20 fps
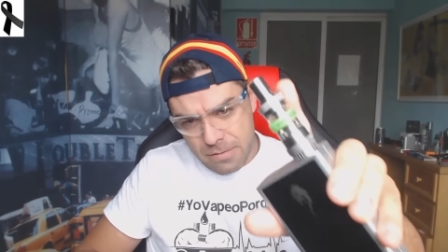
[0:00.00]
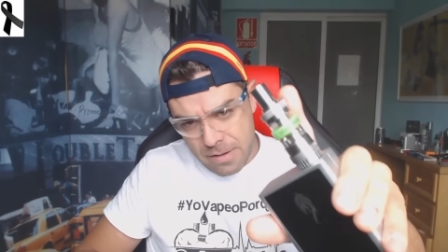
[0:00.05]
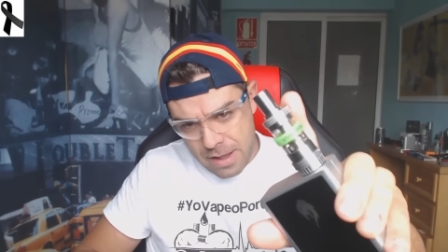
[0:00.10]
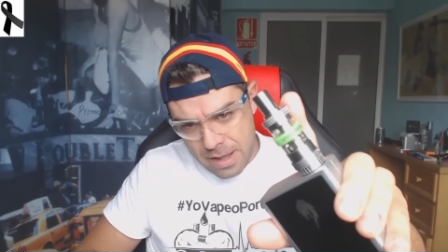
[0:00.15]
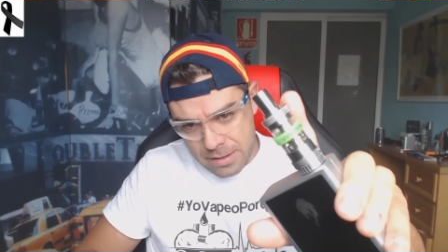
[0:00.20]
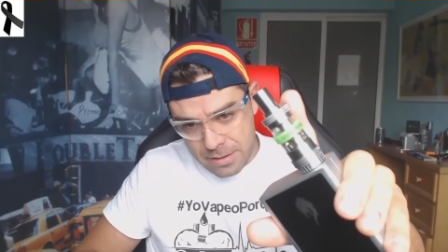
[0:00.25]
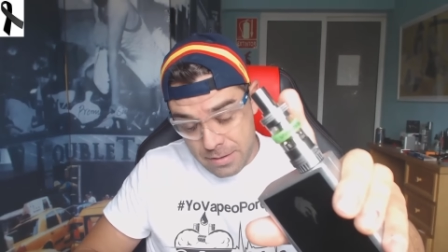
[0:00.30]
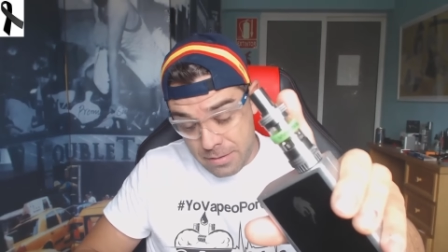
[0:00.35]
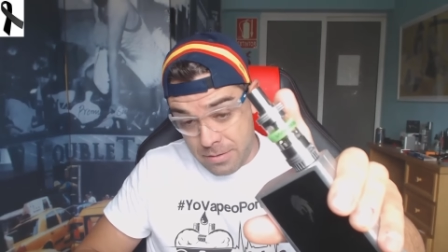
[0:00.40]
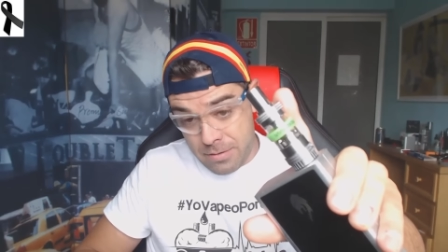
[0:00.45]

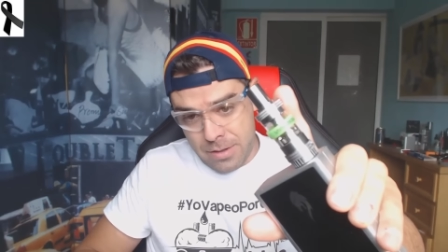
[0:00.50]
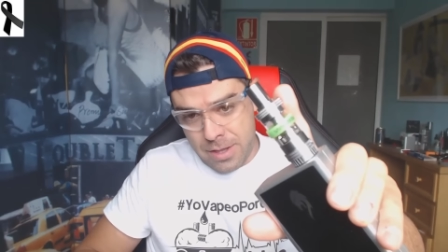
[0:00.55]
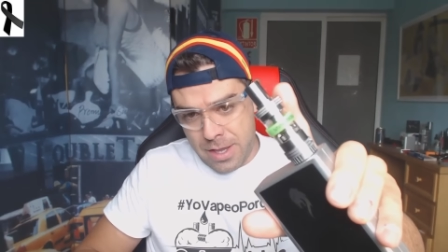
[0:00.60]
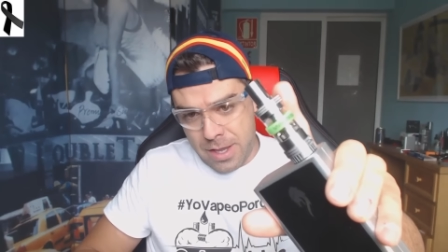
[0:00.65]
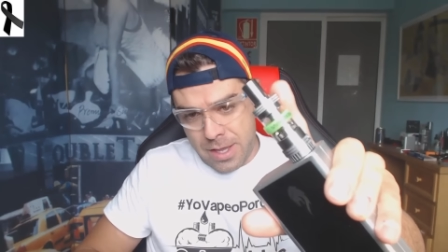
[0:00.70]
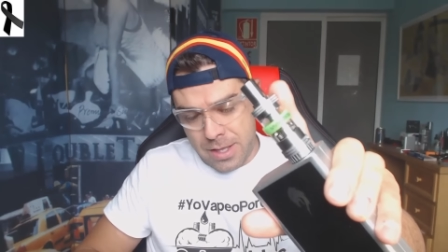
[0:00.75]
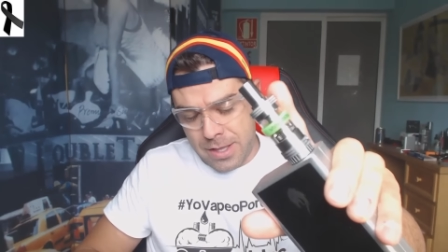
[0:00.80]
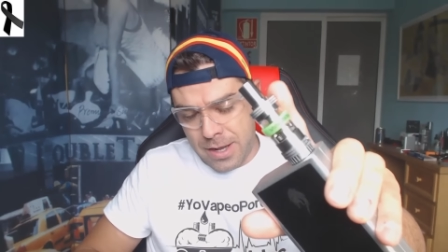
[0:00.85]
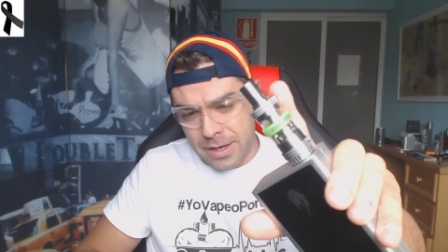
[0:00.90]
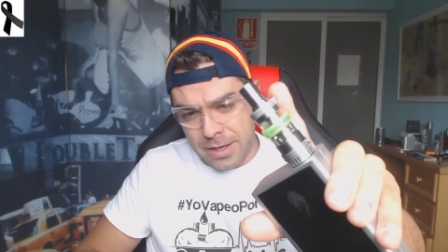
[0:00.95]
Ah,
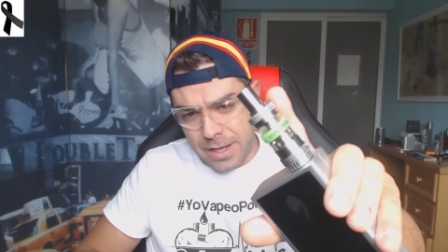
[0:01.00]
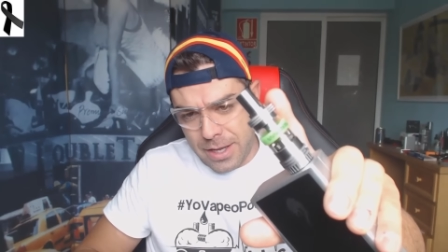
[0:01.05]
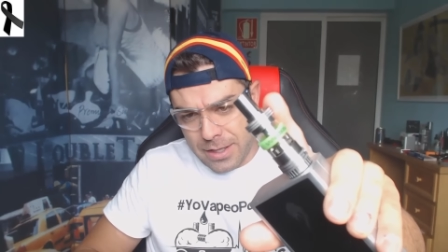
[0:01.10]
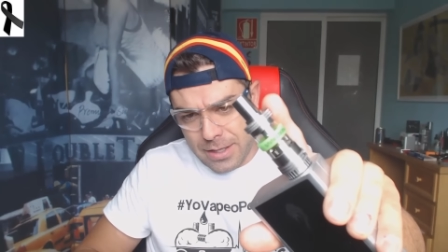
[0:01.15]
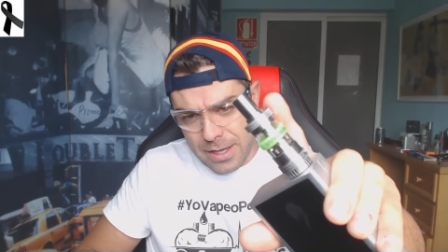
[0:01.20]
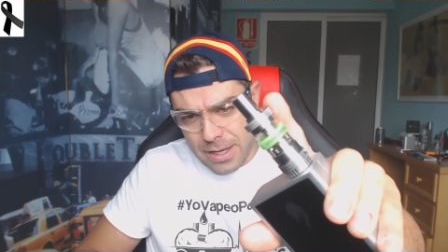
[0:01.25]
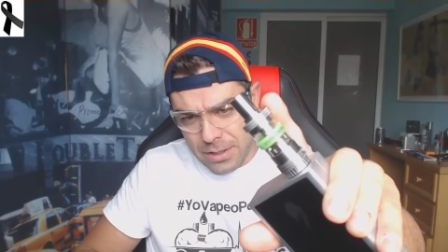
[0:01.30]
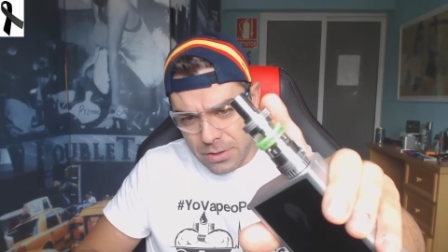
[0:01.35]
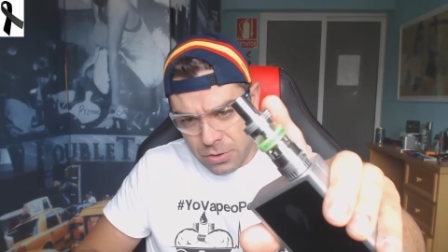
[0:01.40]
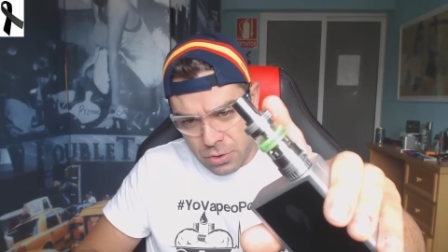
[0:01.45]
de
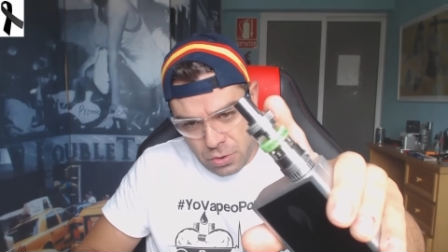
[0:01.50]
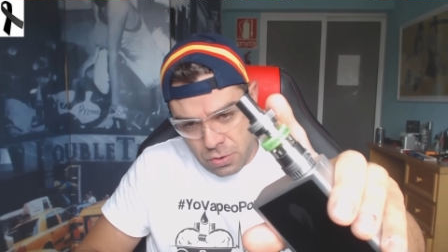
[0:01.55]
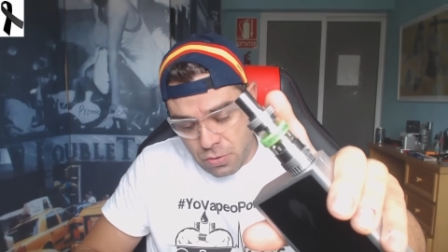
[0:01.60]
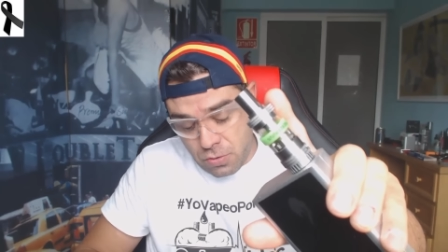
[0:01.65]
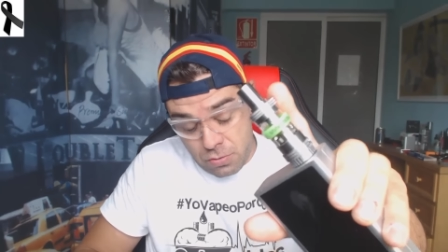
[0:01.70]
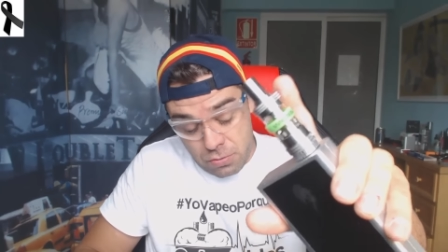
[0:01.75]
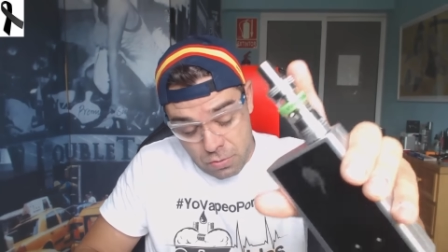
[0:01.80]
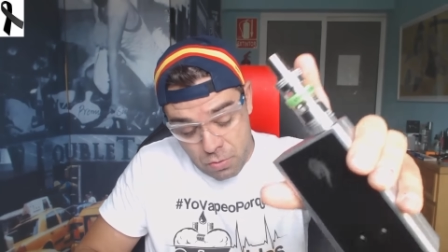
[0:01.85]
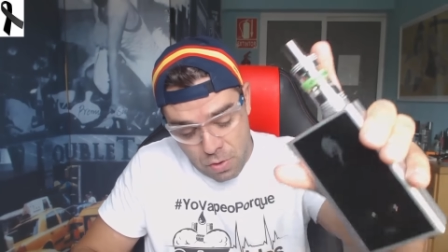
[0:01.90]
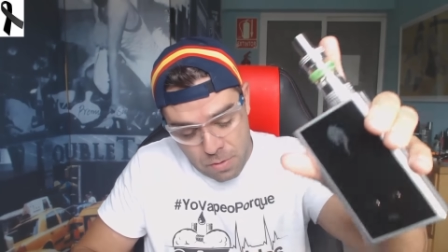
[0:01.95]
tanqueta,
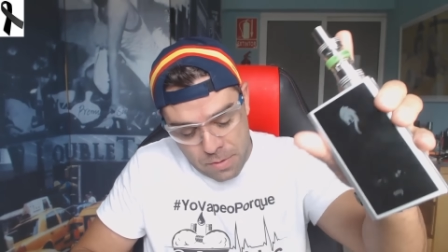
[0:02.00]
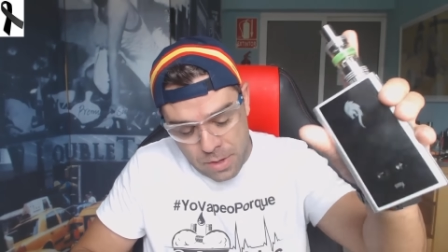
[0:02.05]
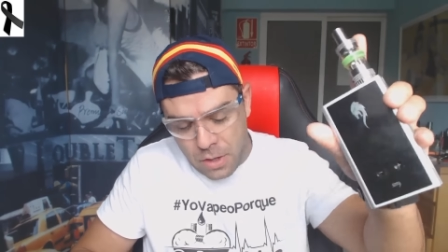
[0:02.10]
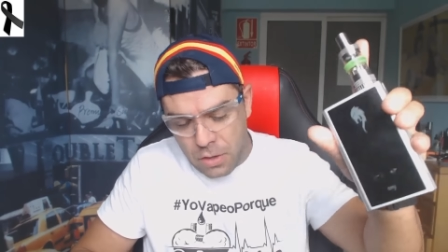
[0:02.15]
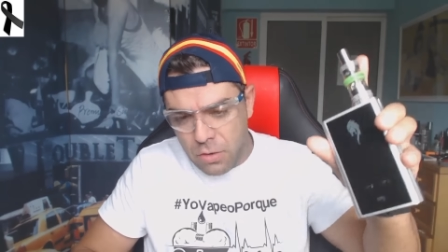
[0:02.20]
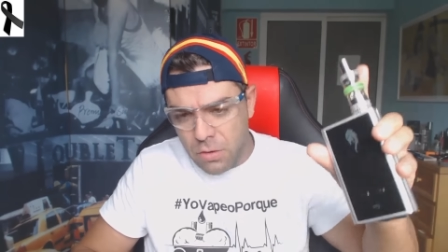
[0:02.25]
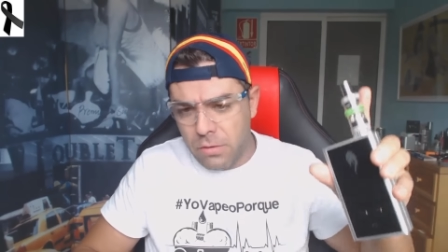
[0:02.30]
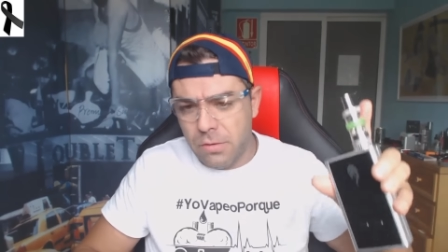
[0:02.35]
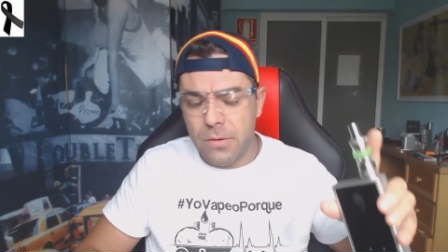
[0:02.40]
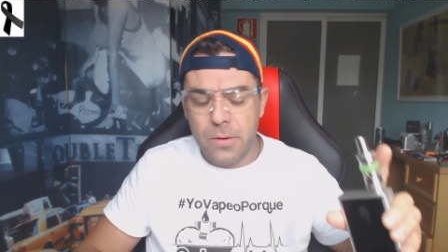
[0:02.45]
yo no he
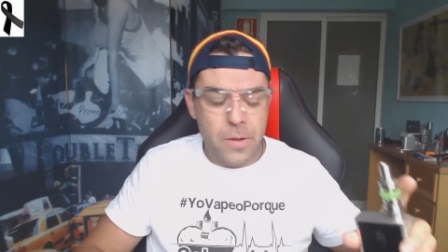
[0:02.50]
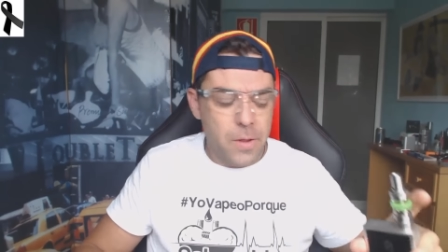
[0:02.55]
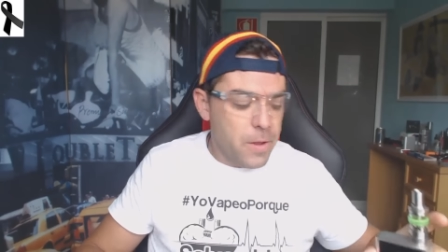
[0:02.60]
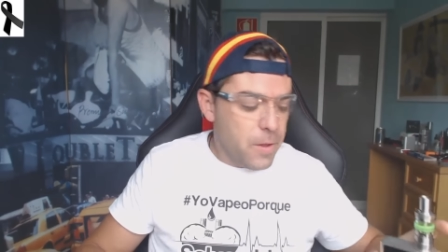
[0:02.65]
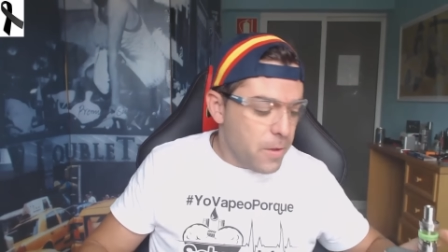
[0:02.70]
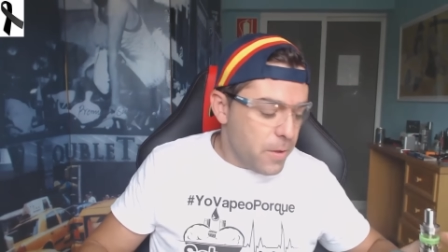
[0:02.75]
visto.